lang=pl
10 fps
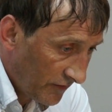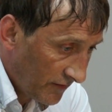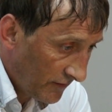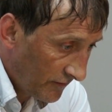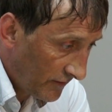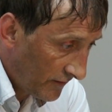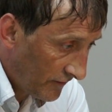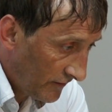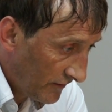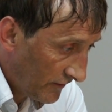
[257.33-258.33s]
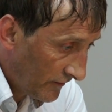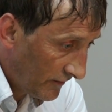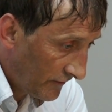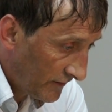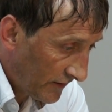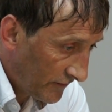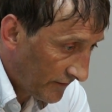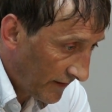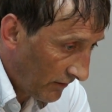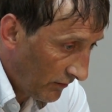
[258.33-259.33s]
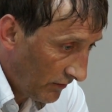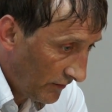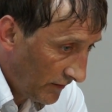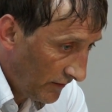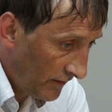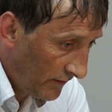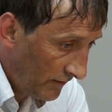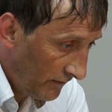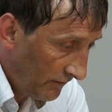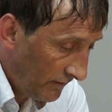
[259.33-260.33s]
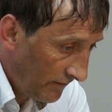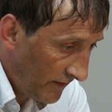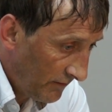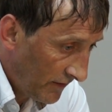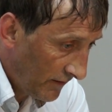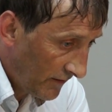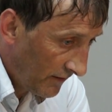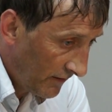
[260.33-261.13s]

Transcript: że, że, że, że, że tak się stało i wiemy,